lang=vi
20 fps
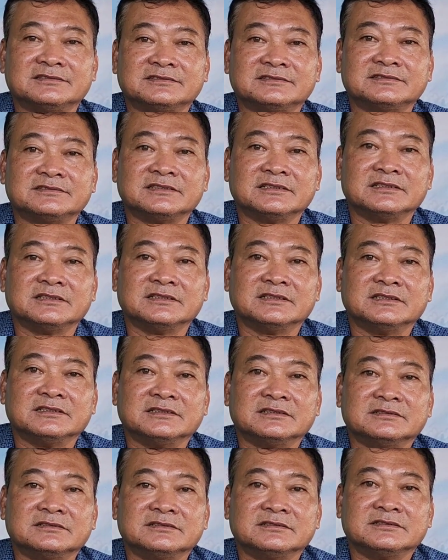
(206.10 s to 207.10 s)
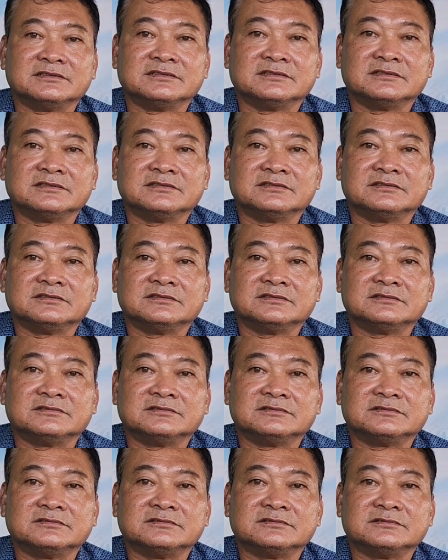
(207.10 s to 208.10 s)
vậy thì bây giờ anh đang còn sinh
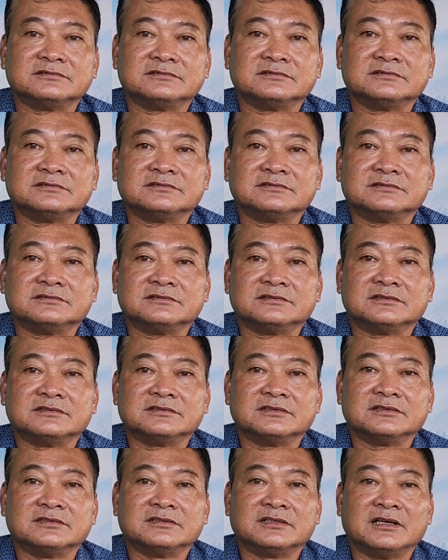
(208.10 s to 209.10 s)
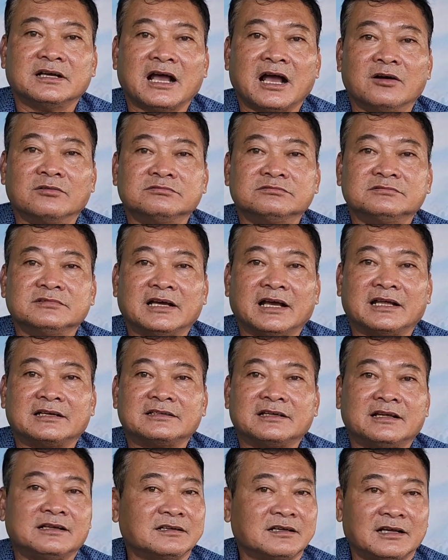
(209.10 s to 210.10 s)
sống với cháu nào hay là không
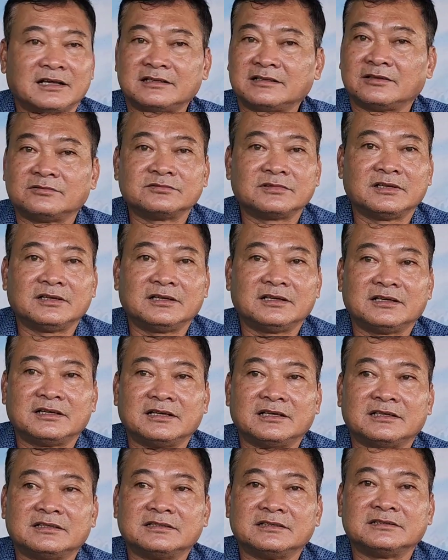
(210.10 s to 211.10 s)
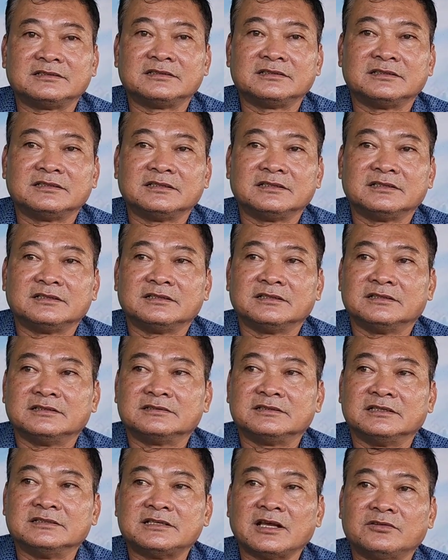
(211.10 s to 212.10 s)
anh anh không có ờ,
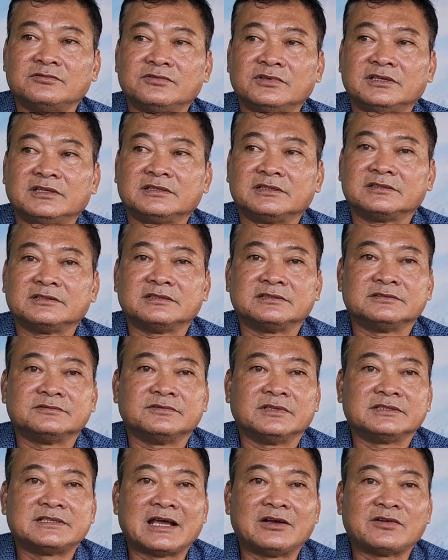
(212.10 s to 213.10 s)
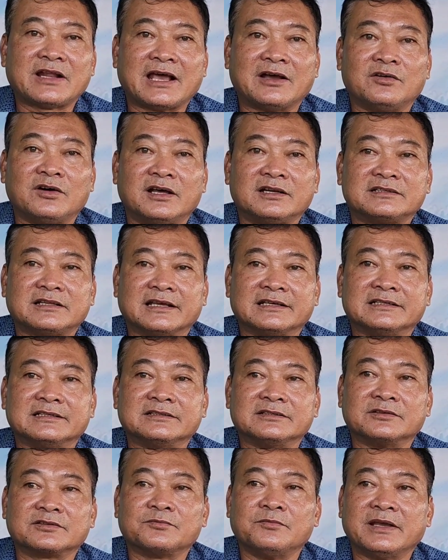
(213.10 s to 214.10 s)
sinh sống với, với cháu nào hết tại vì
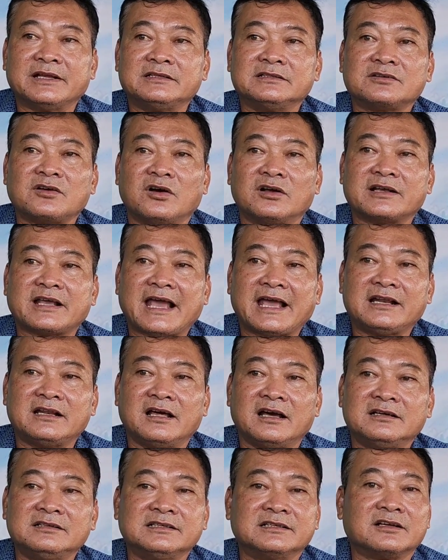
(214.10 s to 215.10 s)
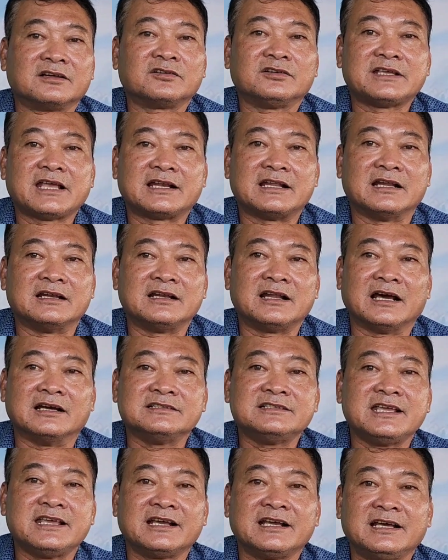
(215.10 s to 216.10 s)
ừ. mấy đứa con gái lớn nữa nó có gia đình ở
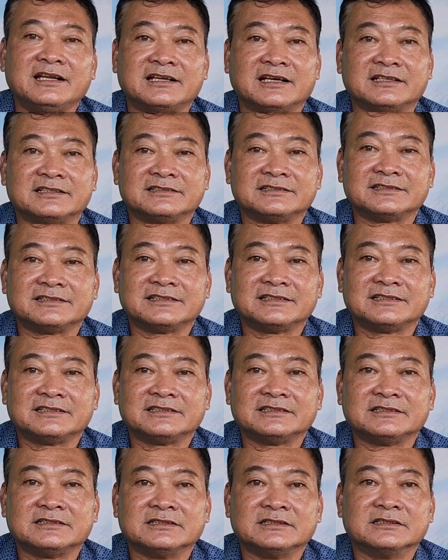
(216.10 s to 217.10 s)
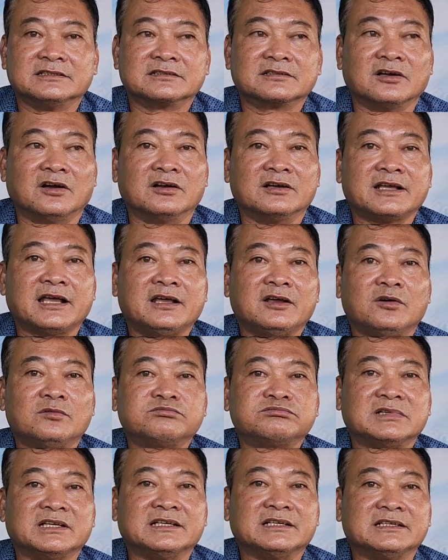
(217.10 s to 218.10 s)
riêng hết rồi dạ còn gái út
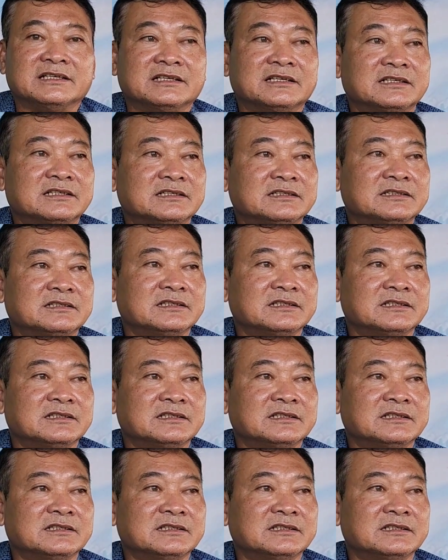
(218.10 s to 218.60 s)
thì ờ,